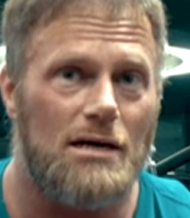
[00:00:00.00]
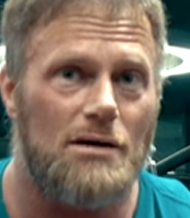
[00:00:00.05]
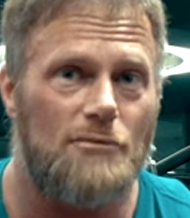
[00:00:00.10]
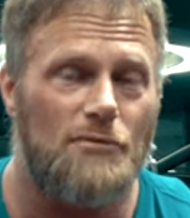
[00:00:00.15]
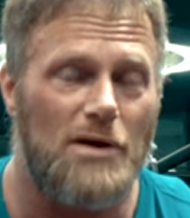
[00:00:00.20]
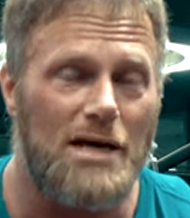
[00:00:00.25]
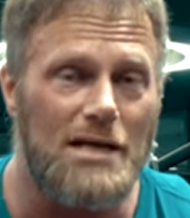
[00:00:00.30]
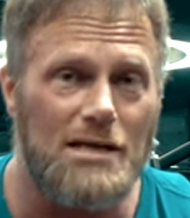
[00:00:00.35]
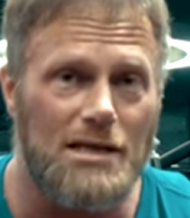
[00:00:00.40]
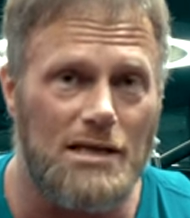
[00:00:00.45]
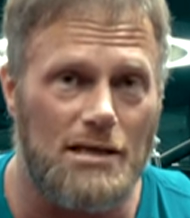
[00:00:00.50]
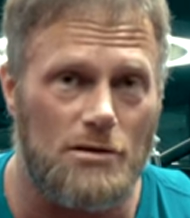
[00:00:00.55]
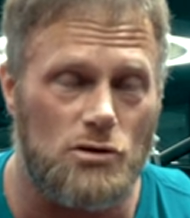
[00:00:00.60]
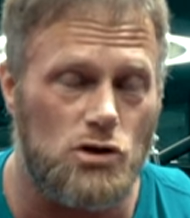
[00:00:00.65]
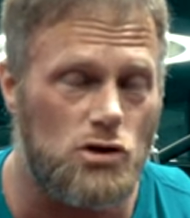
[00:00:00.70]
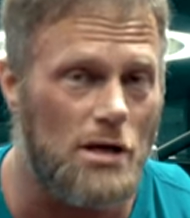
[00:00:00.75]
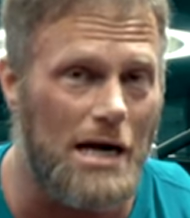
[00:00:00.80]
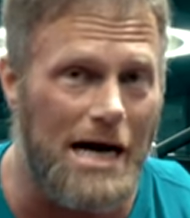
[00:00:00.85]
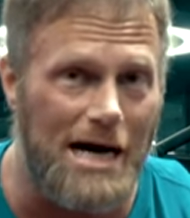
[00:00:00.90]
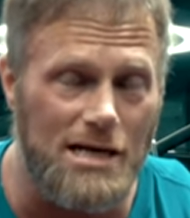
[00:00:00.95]
wenn ihr
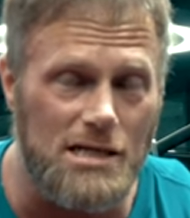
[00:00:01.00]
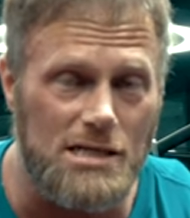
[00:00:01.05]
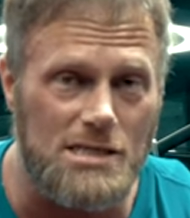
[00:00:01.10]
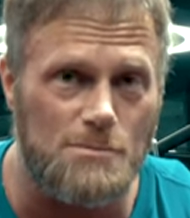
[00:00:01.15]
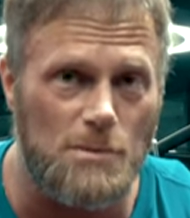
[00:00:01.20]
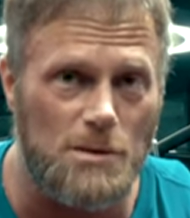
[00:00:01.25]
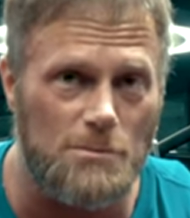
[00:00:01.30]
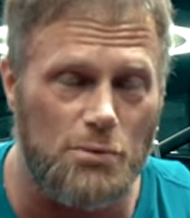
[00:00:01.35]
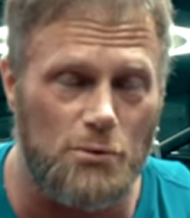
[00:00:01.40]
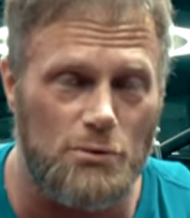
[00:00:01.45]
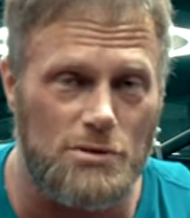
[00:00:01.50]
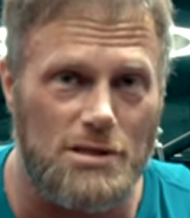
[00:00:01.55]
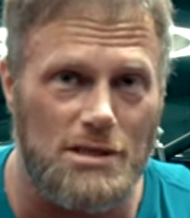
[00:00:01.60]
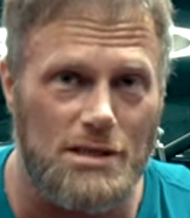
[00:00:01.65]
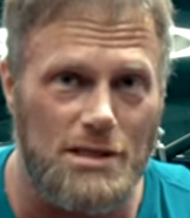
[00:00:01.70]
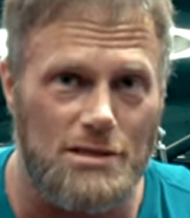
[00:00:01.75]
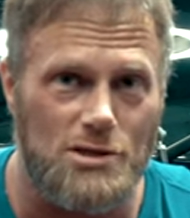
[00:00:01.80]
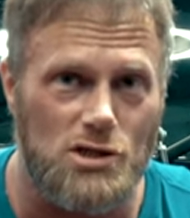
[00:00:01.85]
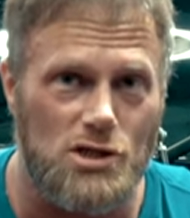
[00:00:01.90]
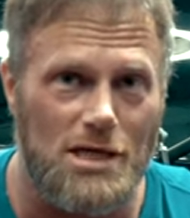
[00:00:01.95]
schon alles mit
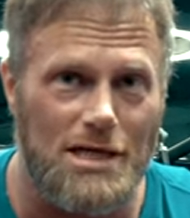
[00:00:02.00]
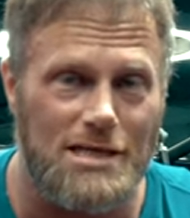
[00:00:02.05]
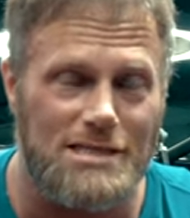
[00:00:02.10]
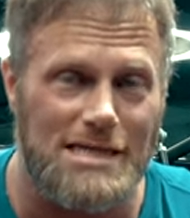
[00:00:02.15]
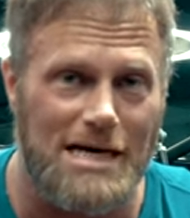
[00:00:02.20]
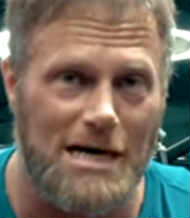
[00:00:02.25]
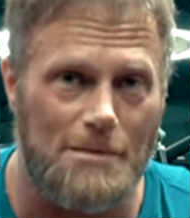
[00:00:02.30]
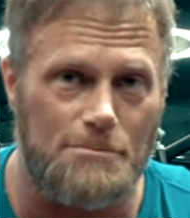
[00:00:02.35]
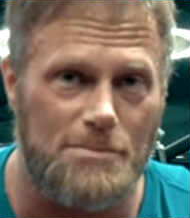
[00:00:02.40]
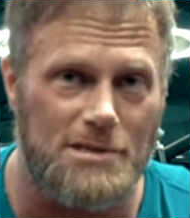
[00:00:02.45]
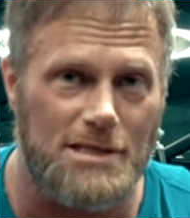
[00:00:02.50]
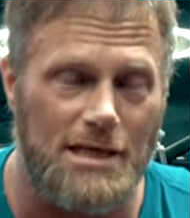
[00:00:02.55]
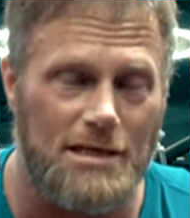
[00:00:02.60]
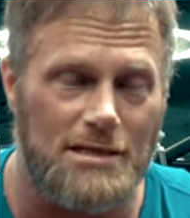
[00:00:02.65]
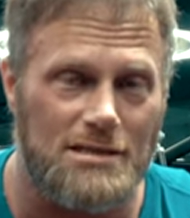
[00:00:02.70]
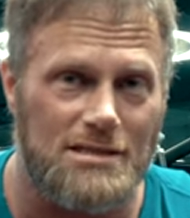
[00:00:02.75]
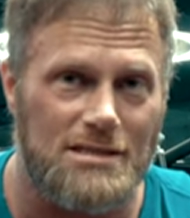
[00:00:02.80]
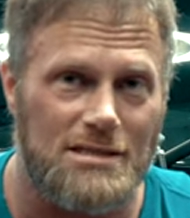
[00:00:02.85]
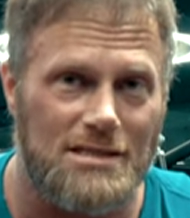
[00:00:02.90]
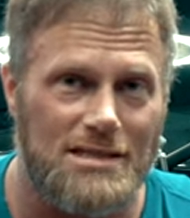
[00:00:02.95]
Proteinshakes
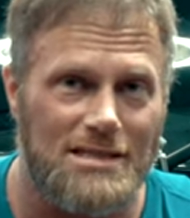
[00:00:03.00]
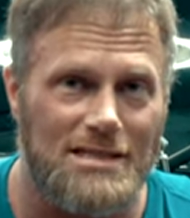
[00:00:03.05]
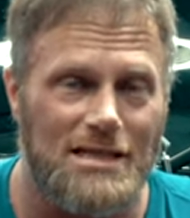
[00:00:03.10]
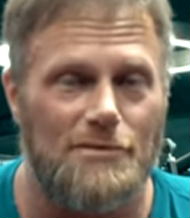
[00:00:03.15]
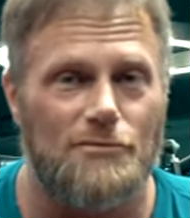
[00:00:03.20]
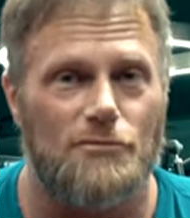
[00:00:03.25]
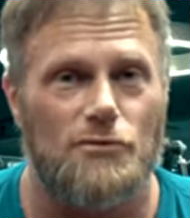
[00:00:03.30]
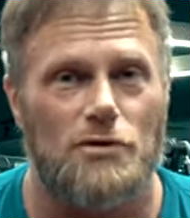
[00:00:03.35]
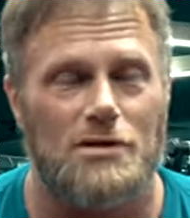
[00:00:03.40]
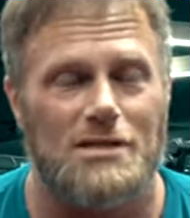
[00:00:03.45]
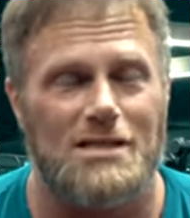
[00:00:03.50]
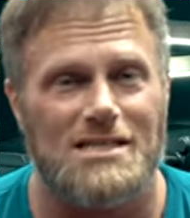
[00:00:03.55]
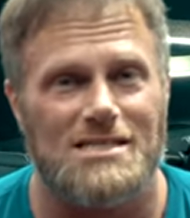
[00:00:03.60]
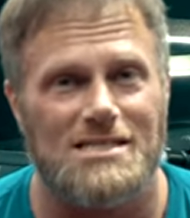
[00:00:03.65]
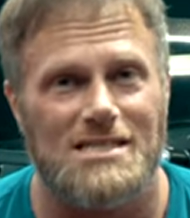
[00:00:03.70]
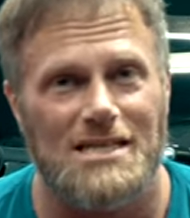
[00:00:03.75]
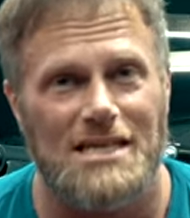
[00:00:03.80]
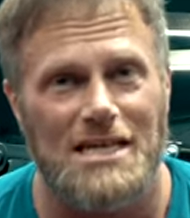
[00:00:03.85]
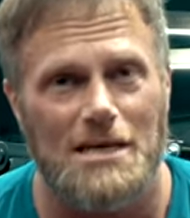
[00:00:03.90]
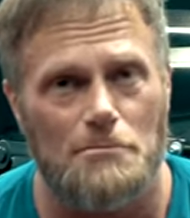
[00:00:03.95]
abdeckt, dann wird
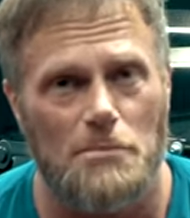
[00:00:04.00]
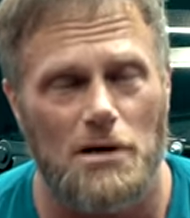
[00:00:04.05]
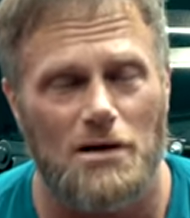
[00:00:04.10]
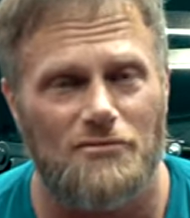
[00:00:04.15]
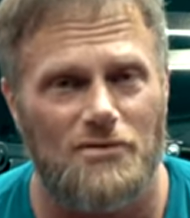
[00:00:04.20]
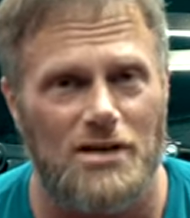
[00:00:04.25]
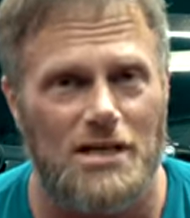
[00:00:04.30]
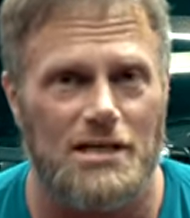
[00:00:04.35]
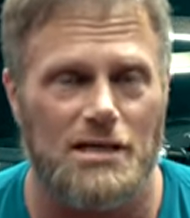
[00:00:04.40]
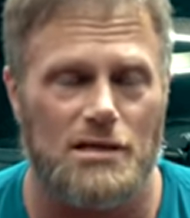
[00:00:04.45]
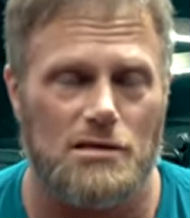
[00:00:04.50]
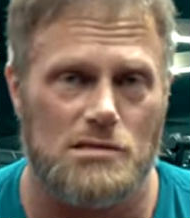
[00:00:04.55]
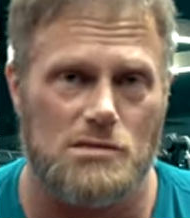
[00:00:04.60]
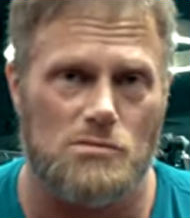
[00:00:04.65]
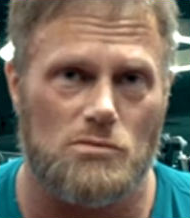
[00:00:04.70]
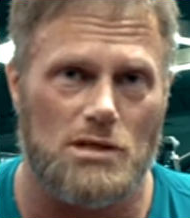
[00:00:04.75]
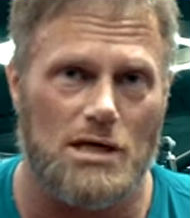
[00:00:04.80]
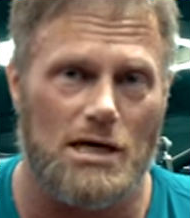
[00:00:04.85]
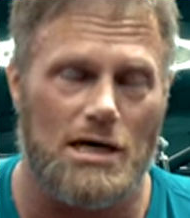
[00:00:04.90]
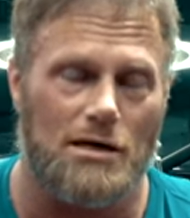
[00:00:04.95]
das immer weniger
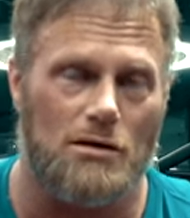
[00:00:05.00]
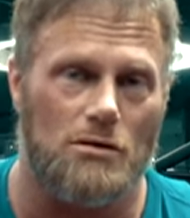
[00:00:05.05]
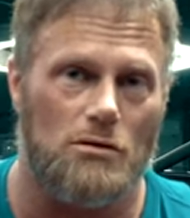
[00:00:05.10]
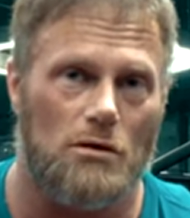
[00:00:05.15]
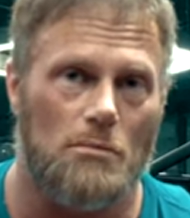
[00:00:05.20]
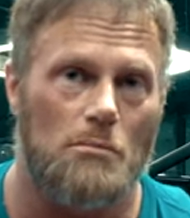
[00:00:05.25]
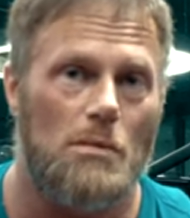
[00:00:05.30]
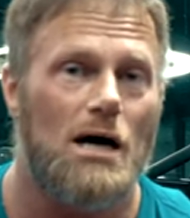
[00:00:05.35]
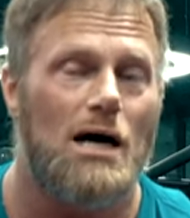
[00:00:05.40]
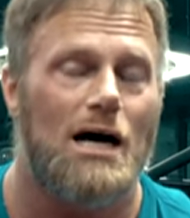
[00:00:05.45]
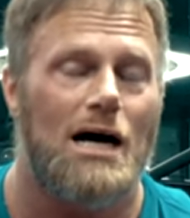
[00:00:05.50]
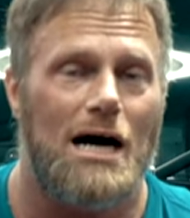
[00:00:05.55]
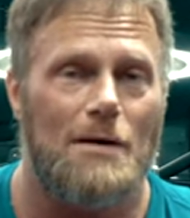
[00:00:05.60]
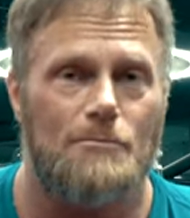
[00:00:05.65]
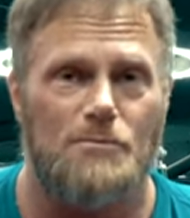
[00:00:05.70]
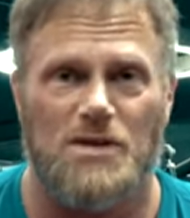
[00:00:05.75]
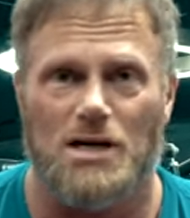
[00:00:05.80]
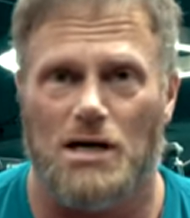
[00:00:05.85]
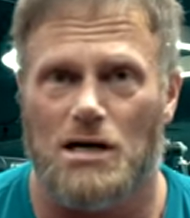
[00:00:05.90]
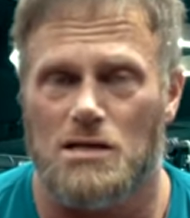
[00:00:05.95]
zu tragen kommen.
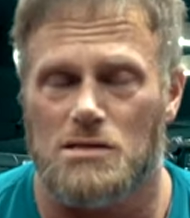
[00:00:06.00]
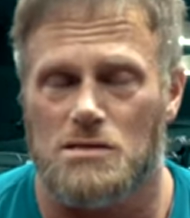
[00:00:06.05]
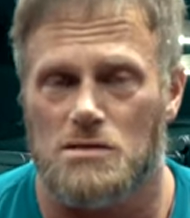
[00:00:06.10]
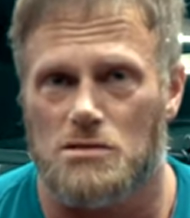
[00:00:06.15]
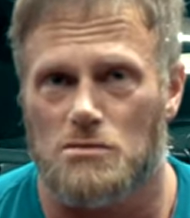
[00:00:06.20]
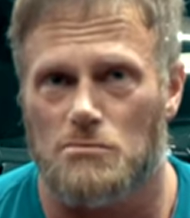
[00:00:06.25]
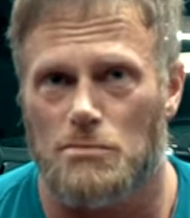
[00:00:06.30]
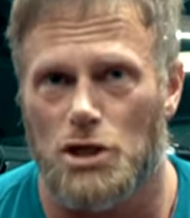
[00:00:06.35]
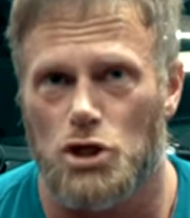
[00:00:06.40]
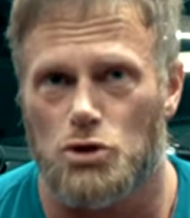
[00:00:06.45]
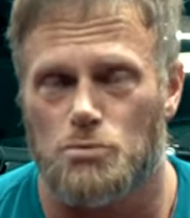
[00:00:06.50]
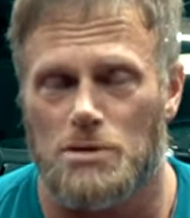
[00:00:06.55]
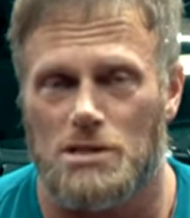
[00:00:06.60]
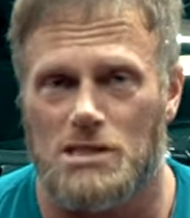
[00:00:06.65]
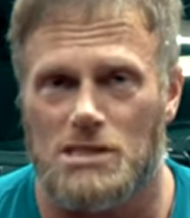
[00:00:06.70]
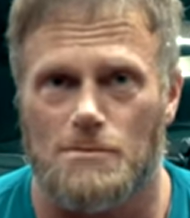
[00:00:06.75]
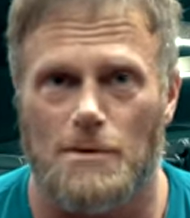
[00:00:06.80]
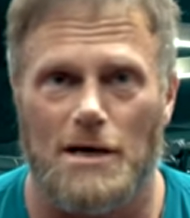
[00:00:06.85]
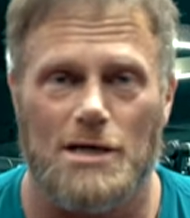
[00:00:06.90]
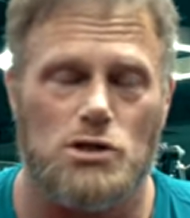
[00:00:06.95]
Habt ihr also zum Beispiel
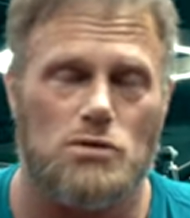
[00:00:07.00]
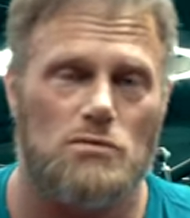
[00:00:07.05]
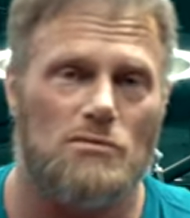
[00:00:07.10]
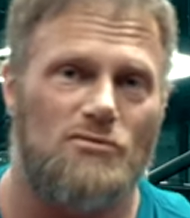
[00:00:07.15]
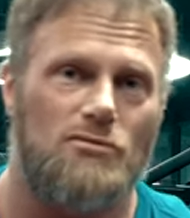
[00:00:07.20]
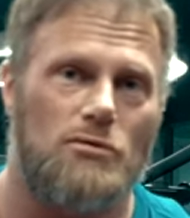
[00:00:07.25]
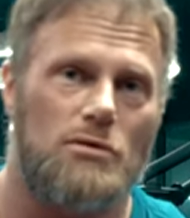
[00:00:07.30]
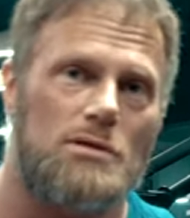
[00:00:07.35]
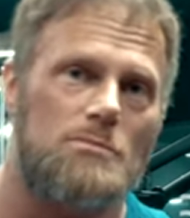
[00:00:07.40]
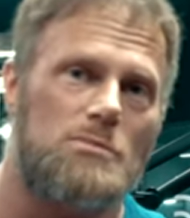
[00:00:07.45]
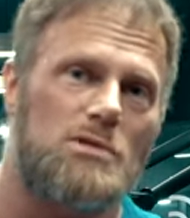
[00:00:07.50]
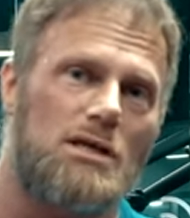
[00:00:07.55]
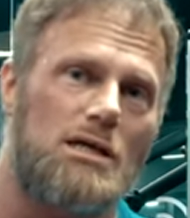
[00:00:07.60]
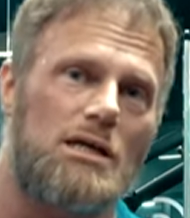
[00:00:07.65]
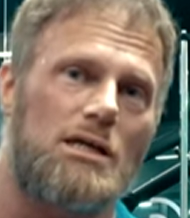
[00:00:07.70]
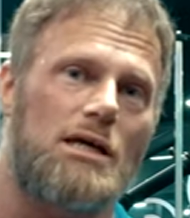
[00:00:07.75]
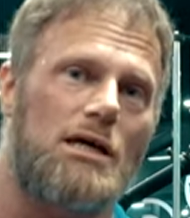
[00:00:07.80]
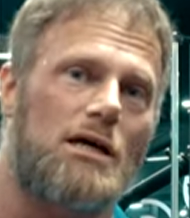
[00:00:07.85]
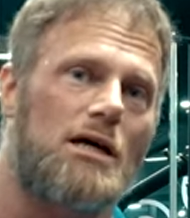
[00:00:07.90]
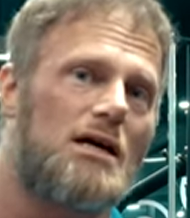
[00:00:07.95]
zwei Stunden vor dem
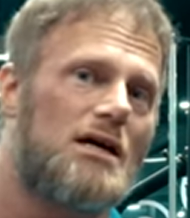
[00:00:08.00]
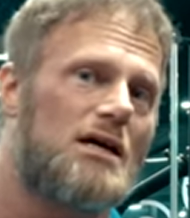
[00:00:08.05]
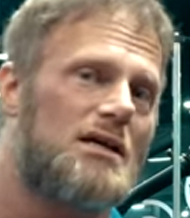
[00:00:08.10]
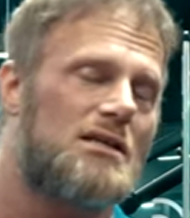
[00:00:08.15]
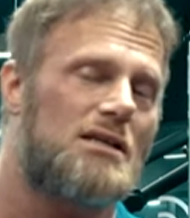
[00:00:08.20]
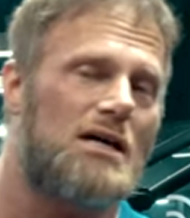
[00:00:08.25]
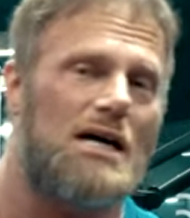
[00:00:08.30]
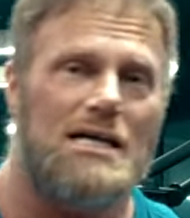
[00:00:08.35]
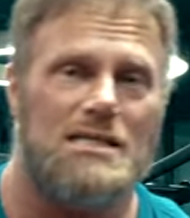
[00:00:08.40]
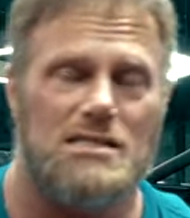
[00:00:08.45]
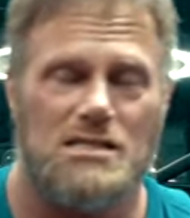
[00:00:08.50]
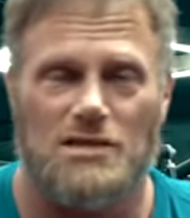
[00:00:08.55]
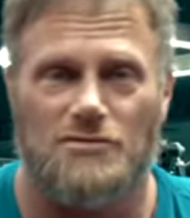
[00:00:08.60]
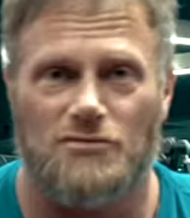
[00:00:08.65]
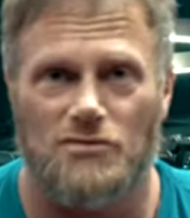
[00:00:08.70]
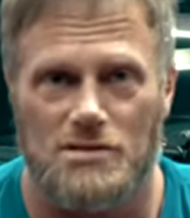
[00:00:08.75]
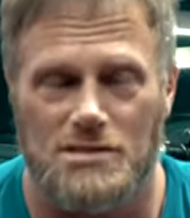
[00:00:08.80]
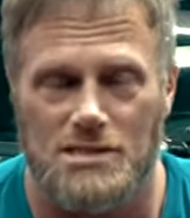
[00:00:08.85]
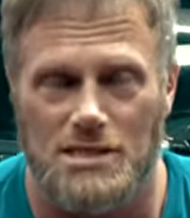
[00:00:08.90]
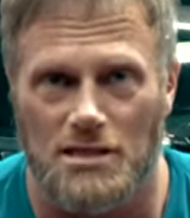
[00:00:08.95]
Training 30,
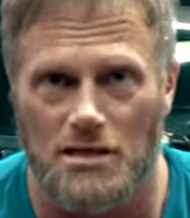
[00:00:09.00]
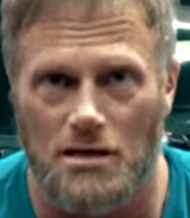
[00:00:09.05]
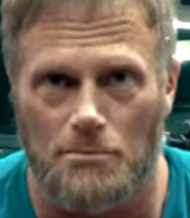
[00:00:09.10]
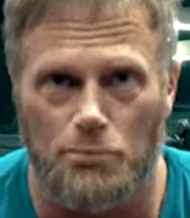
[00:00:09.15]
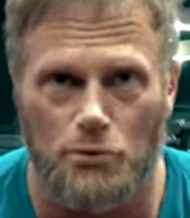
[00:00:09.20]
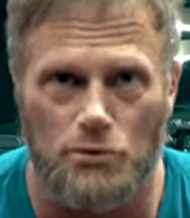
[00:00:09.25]
40 Gramm